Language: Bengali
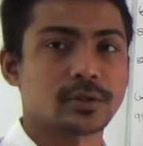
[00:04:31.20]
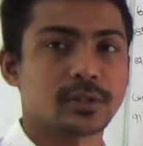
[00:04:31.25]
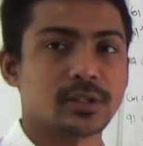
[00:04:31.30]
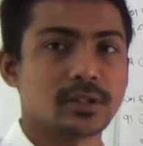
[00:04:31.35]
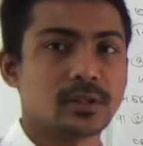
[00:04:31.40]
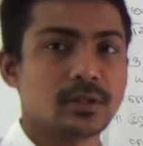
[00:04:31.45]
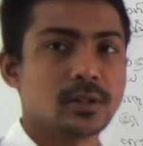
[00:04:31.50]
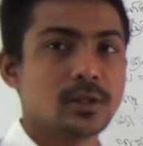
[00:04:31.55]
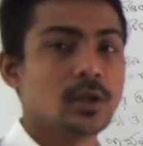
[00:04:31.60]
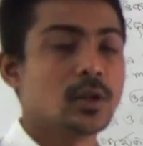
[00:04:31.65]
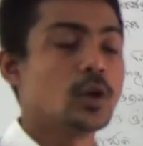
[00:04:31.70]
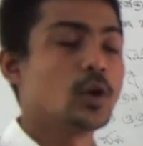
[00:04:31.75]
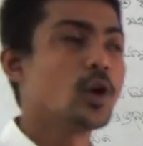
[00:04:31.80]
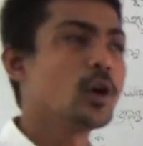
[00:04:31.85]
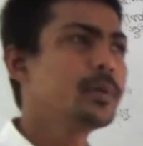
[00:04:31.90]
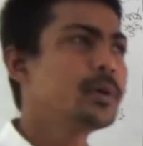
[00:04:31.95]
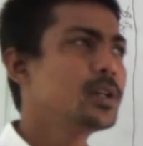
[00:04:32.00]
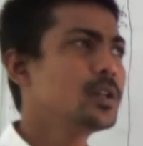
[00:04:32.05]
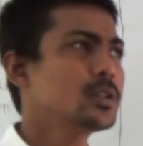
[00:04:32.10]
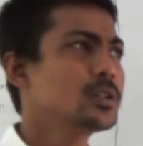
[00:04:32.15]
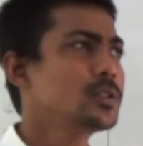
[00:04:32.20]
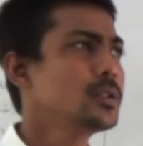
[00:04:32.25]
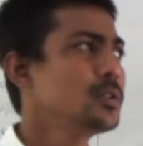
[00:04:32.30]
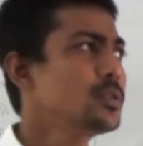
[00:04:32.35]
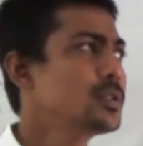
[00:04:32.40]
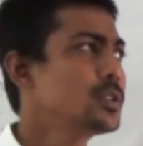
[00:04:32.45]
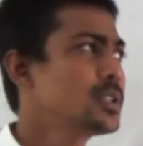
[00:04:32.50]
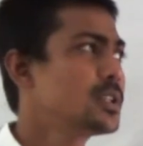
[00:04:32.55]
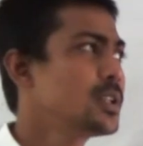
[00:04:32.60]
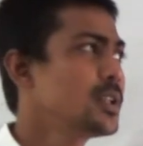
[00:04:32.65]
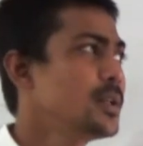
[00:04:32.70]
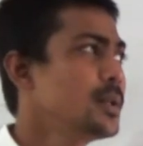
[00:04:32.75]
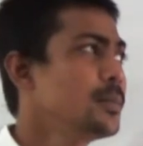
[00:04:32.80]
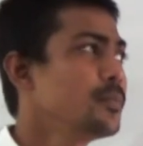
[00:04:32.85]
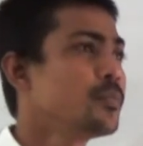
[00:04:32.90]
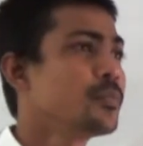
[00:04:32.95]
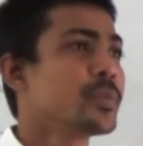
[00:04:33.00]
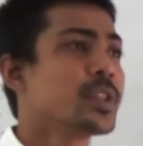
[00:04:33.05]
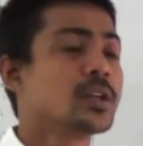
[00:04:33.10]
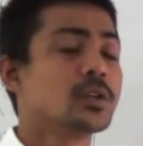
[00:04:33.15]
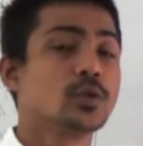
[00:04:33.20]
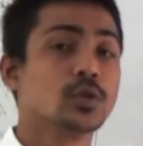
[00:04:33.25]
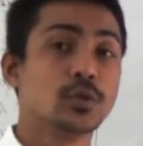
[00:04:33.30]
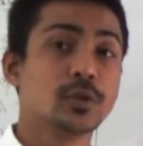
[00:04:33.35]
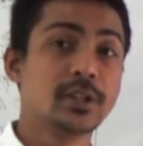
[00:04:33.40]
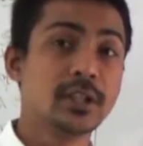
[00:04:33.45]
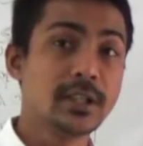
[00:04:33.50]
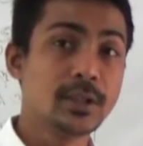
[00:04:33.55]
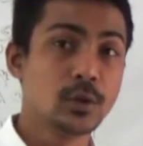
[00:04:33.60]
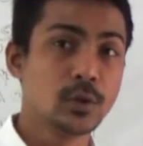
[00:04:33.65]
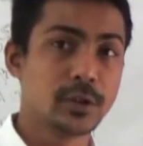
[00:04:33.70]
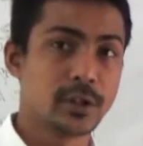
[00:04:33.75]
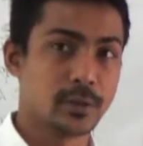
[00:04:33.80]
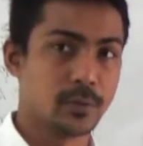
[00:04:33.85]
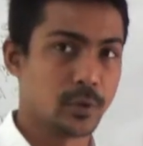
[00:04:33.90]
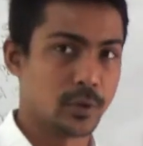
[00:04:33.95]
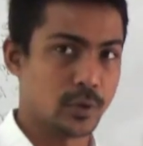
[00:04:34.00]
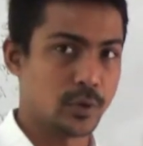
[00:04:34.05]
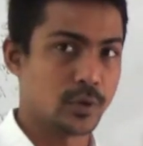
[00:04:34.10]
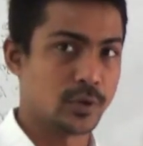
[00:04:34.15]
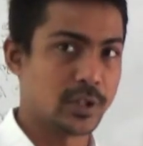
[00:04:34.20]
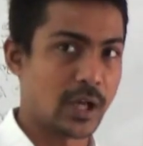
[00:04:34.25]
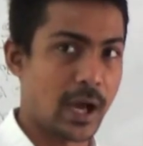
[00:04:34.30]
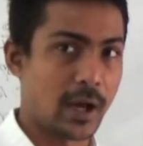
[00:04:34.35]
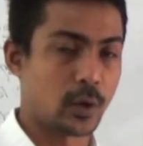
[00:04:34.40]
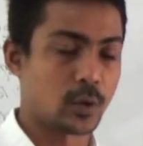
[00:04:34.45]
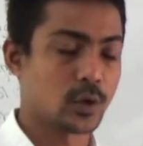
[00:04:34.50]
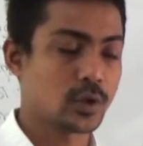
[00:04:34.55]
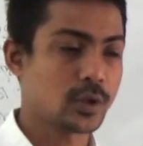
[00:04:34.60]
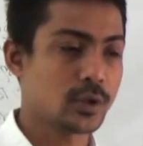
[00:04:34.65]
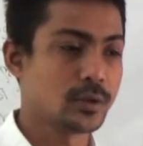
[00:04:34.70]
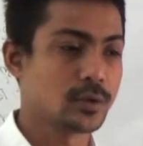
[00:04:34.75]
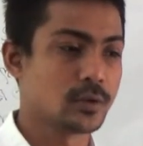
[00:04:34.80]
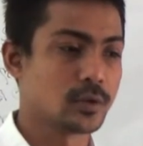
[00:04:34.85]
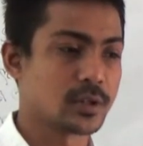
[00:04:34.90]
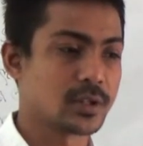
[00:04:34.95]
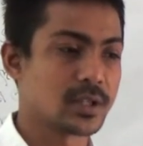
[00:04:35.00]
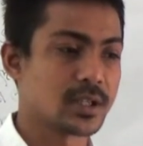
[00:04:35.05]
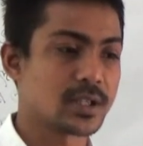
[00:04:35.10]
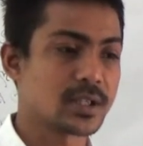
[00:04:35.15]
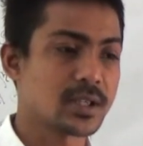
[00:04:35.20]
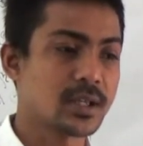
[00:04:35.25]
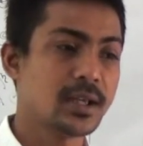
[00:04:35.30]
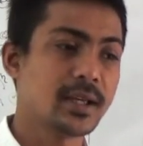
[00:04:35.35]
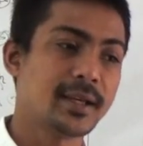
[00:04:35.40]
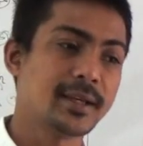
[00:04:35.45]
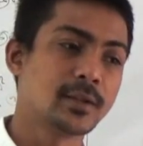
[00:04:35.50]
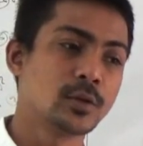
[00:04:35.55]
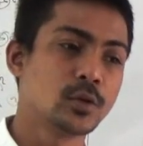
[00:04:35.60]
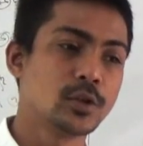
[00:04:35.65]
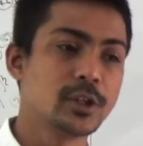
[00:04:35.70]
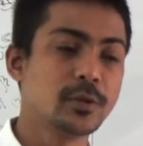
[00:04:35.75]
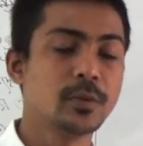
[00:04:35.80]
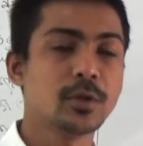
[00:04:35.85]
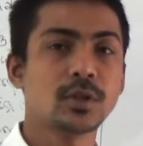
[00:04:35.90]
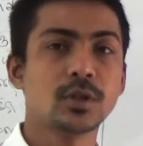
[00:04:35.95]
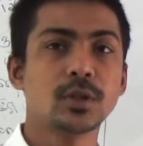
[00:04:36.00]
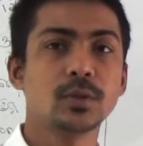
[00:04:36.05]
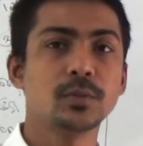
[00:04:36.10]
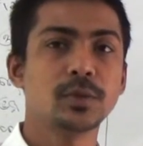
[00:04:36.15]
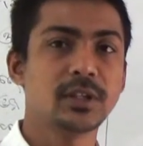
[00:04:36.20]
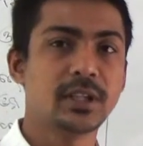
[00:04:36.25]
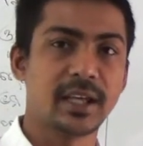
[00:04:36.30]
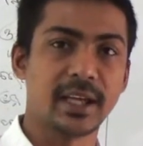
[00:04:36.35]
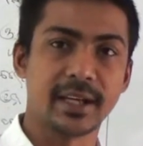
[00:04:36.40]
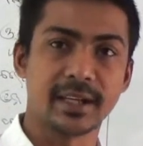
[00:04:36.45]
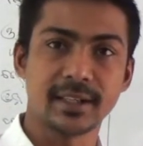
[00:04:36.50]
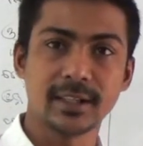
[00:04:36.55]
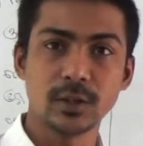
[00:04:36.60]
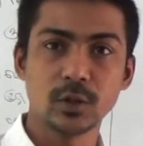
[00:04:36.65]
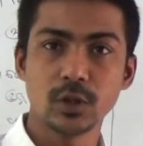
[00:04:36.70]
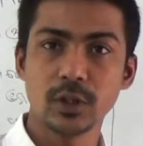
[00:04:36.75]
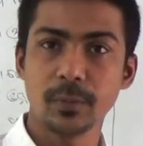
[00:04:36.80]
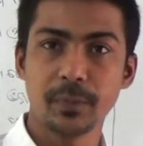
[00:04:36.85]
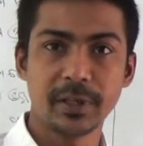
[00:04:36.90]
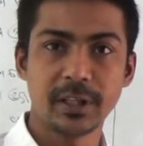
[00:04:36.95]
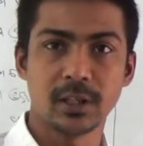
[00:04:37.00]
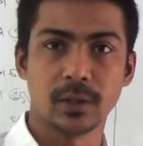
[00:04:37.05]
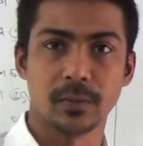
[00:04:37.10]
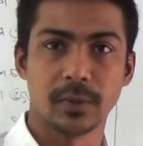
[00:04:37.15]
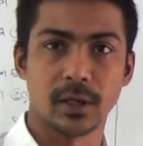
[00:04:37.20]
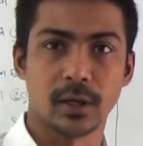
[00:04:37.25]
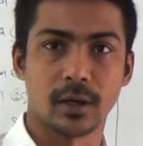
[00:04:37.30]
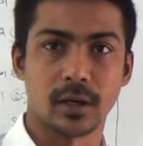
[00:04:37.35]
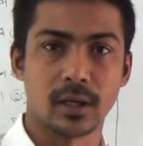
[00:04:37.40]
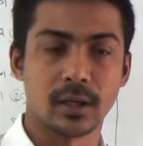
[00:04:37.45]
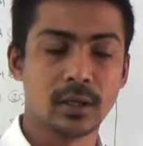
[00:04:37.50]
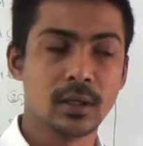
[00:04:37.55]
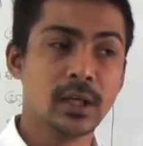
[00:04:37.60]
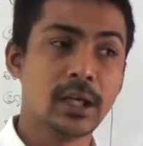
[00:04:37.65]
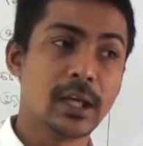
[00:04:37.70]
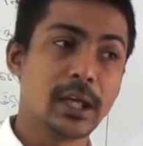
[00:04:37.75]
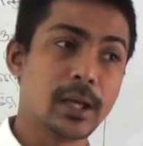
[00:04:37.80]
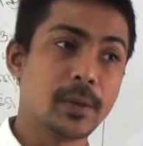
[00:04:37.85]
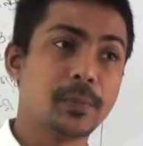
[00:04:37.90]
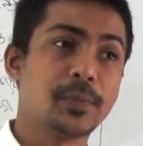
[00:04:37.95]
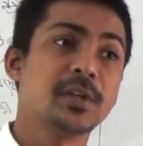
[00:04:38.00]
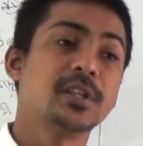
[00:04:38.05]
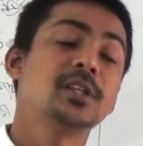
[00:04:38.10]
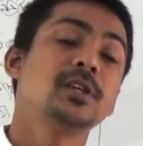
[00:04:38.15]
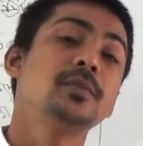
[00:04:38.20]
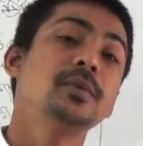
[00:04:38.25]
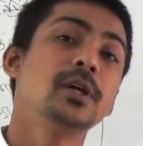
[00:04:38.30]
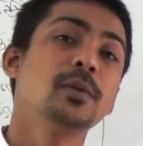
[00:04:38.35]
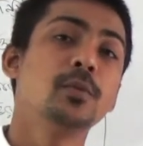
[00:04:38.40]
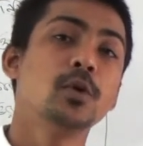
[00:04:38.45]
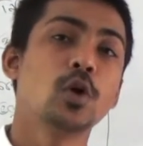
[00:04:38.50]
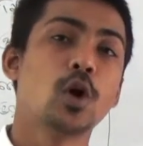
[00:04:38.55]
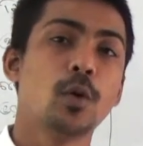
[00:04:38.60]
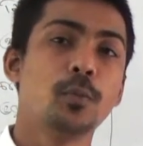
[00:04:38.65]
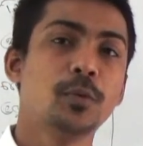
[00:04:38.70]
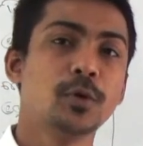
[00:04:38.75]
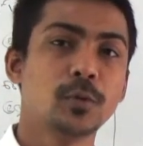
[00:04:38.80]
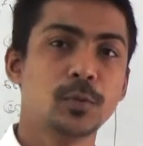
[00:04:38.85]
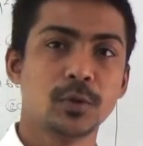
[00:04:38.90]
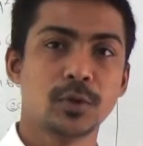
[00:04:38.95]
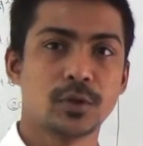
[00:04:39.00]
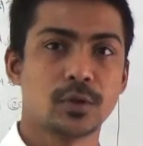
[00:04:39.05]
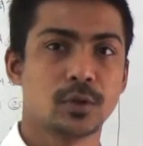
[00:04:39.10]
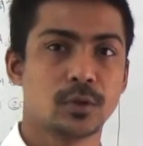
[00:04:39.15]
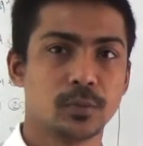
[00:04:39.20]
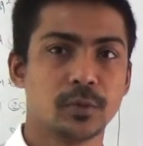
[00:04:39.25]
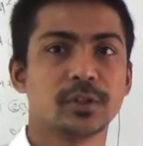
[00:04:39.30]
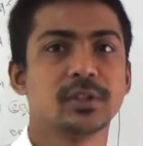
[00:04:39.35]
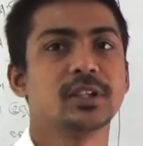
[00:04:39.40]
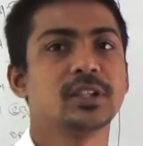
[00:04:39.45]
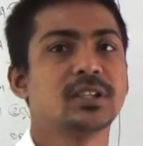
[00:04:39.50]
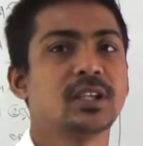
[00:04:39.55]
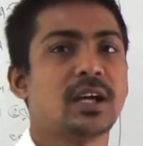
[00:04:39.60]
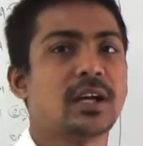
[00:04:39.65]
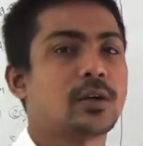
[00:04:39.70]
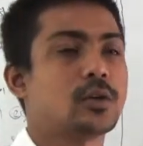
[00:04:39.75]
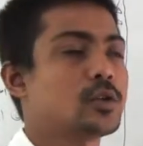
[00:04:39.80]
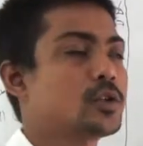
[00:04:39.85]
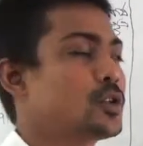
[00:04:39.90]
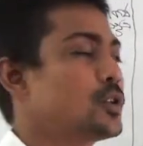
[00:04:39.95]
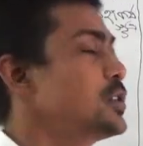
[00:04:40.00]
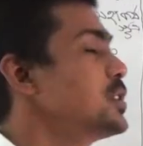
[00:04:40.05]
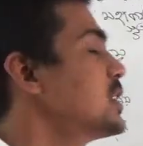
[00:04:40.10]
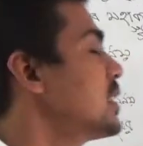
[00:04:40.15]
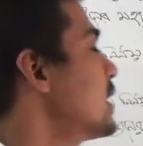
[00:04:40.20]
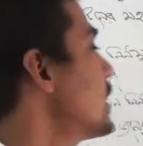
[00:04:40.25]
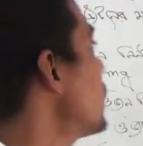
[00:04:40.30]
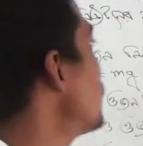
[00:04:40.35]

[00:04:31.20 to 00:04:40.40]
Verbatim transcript: কি অভিকর্ষ হচ্ছে যদি দুইটি বস্তু যে আকর্ষণ করতেছে এই দুইটি বস্তুর মধ্যে একটি যদি পৃথিবী হয় এই পৃথিবী এবং অপর বস্তুর মধ্যে যে আকর্ষণ সেটা